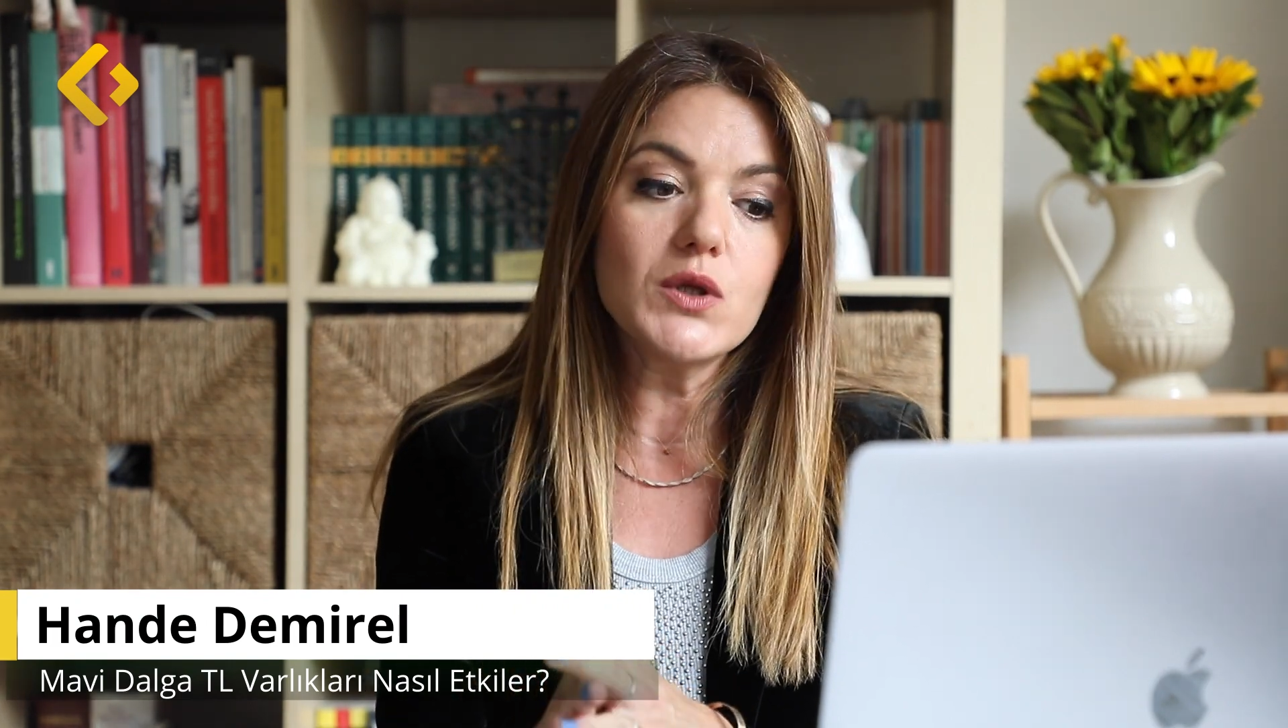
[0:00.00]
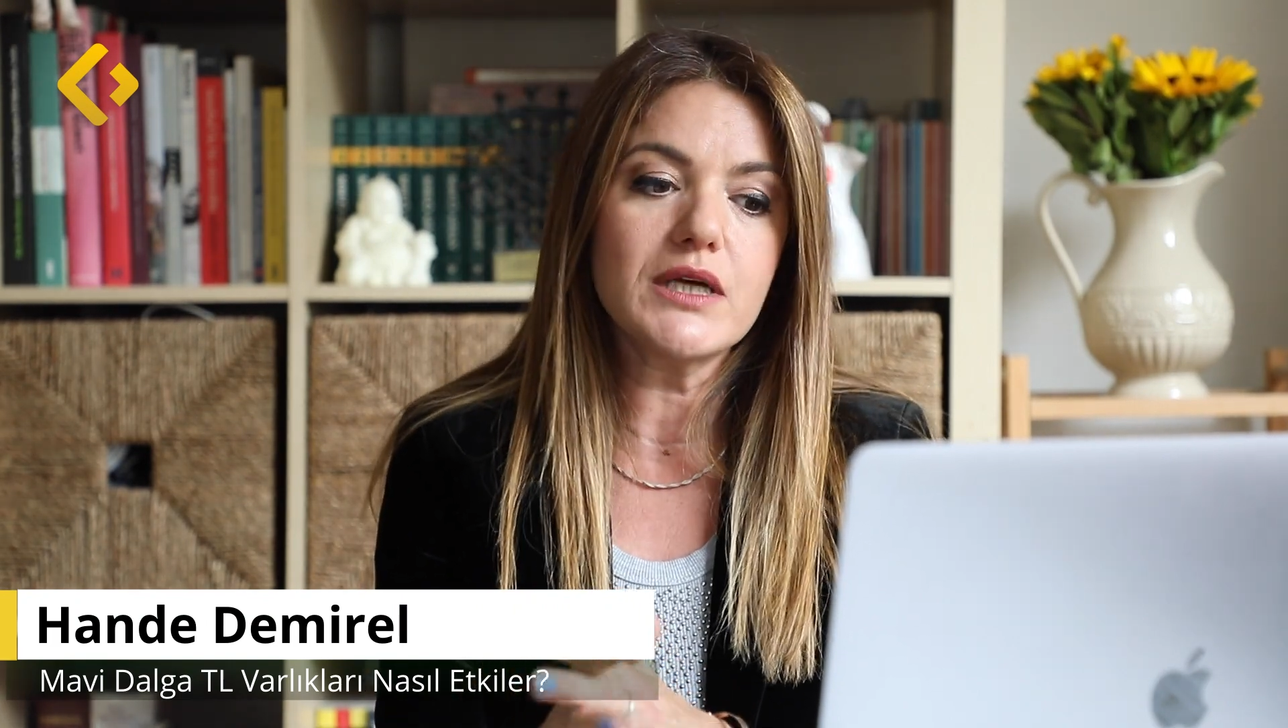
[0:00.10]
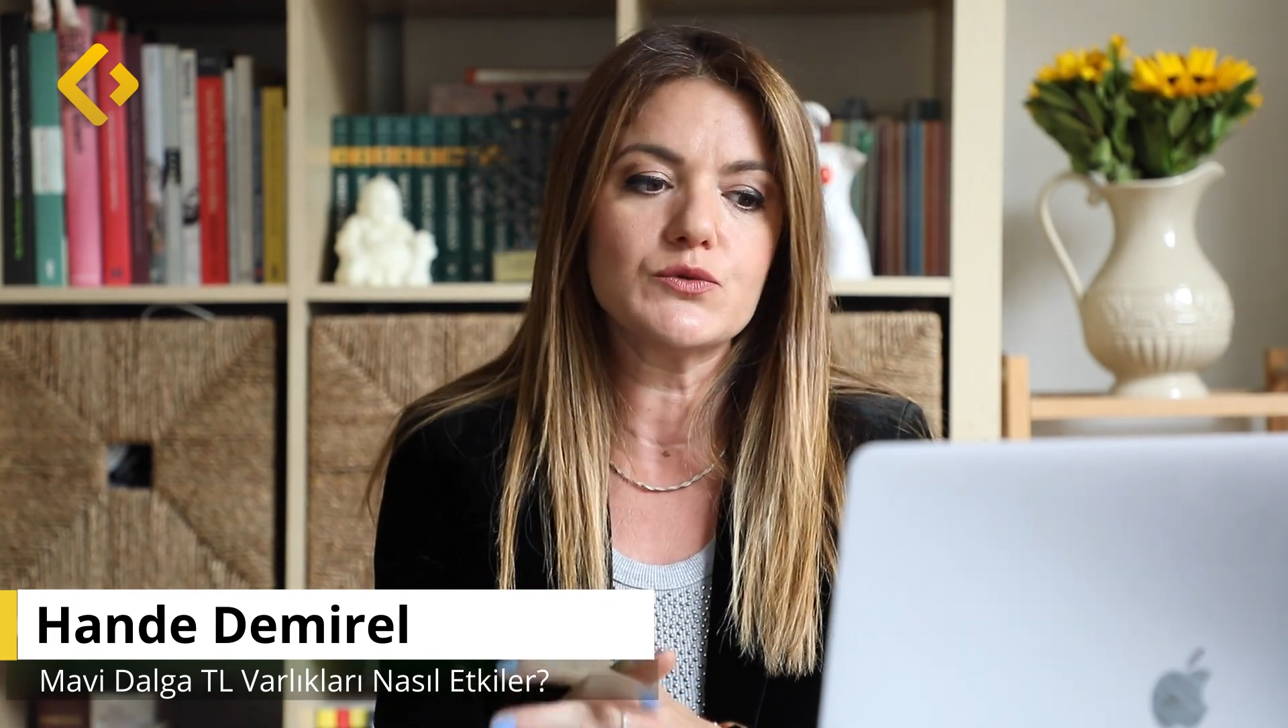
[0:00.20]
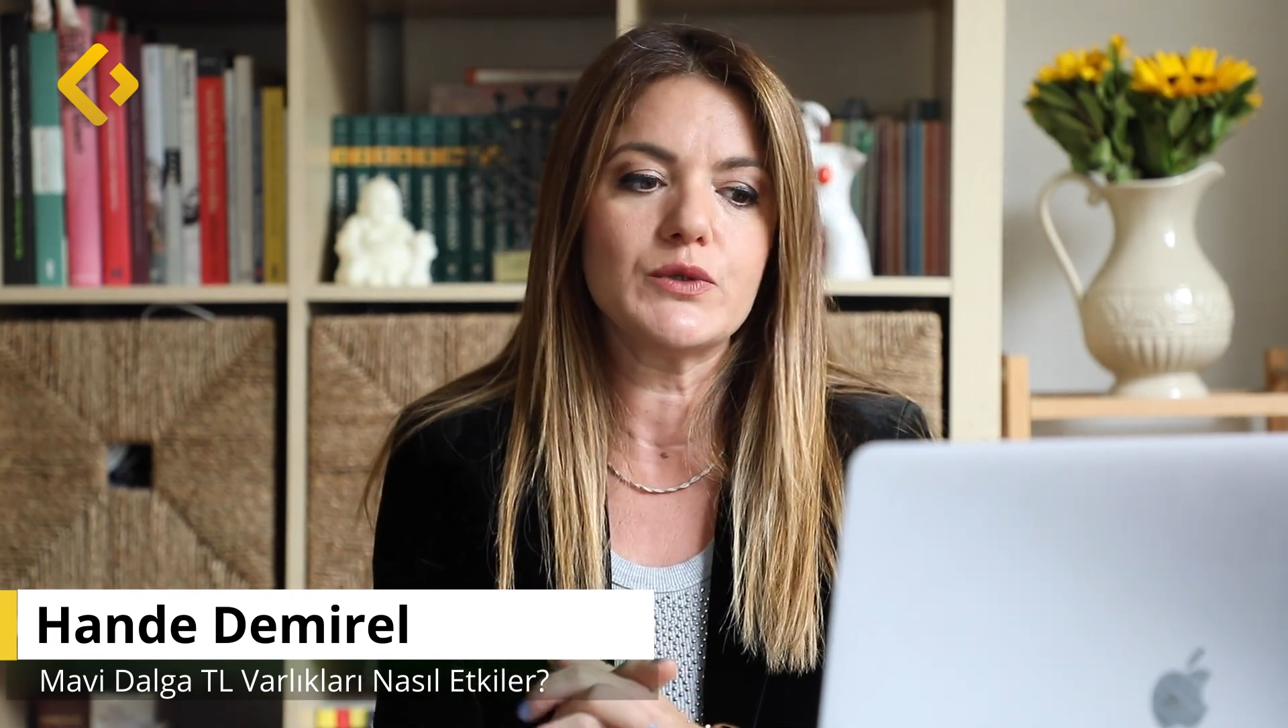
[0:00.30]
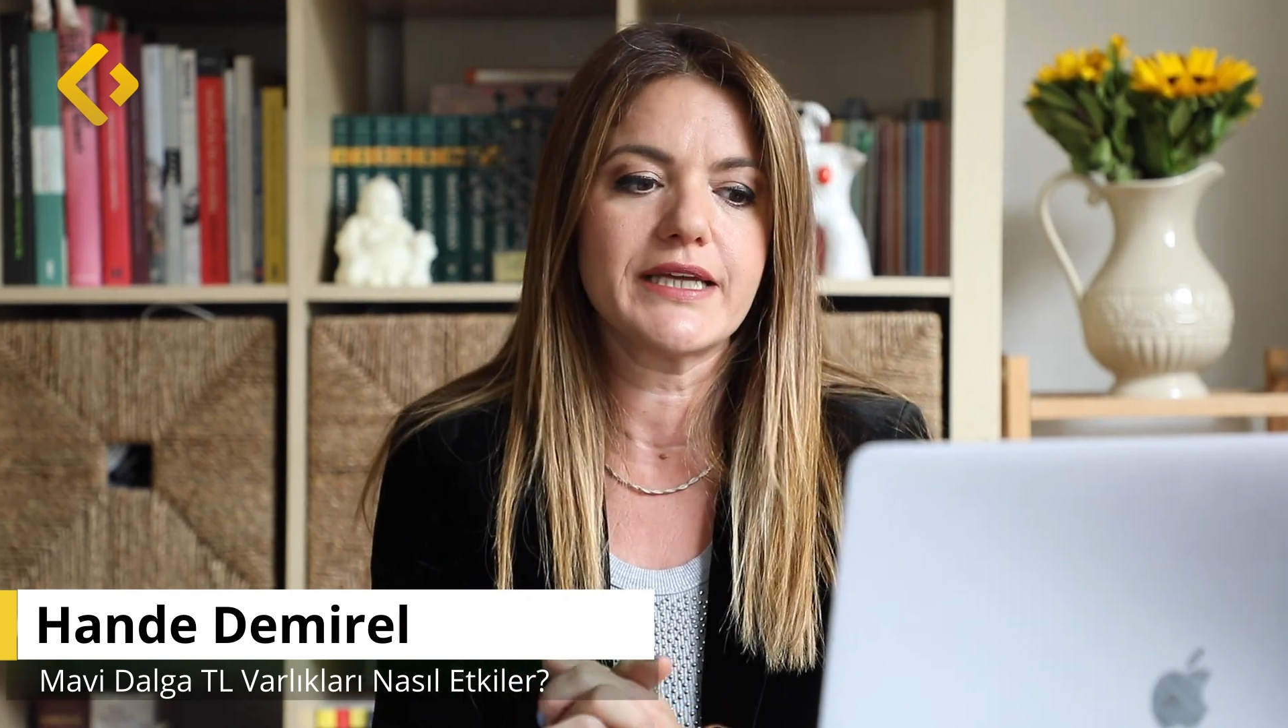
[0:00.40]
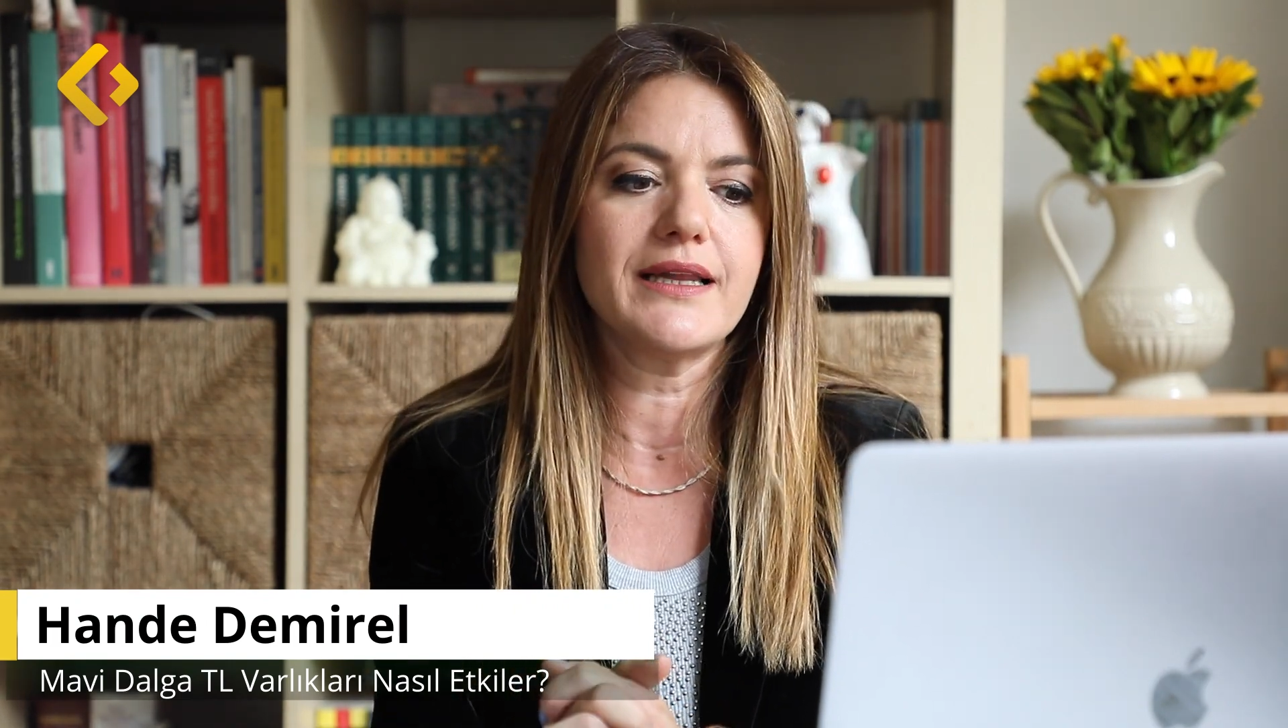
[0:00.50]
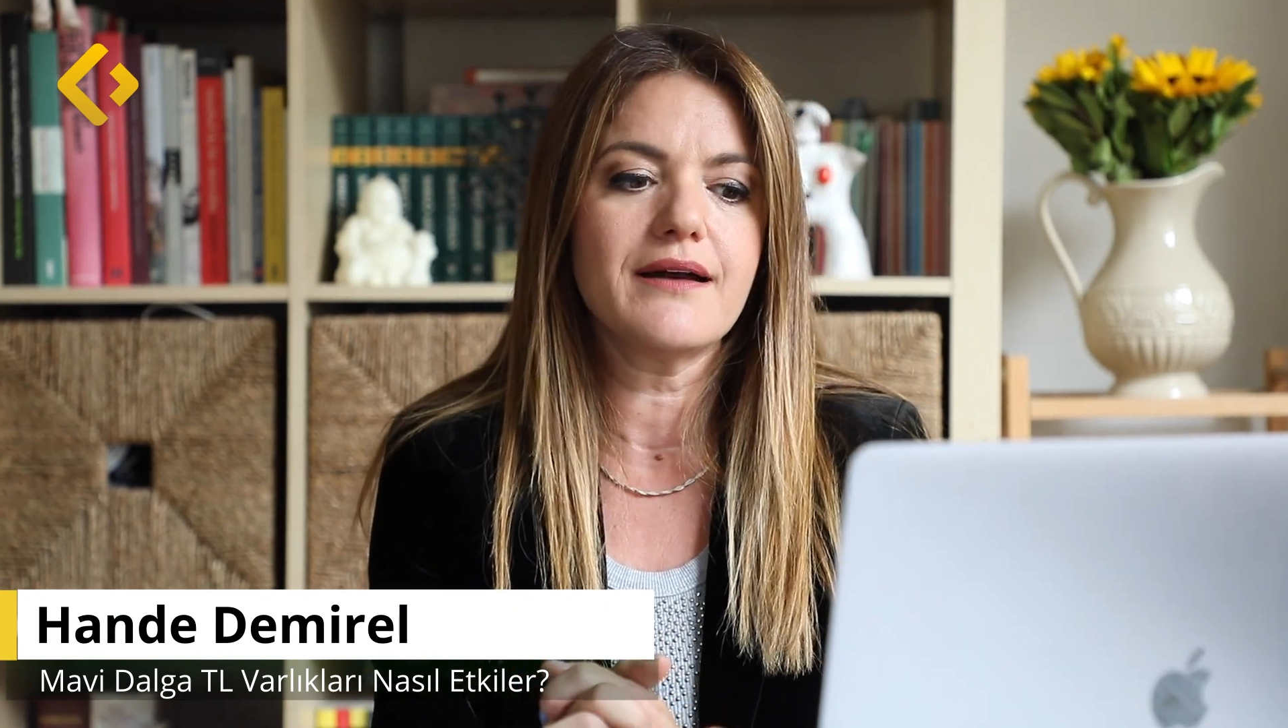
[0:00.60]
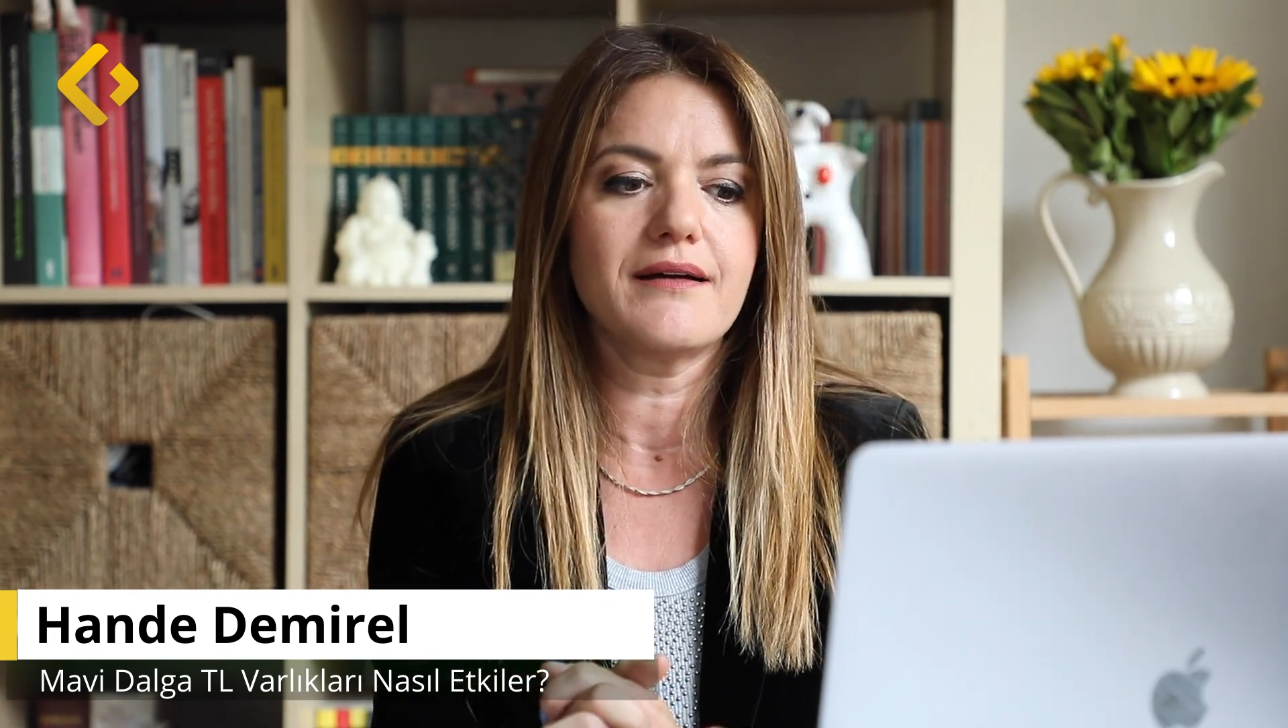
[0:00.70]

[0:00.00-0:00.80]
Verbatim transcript: olan ülkeler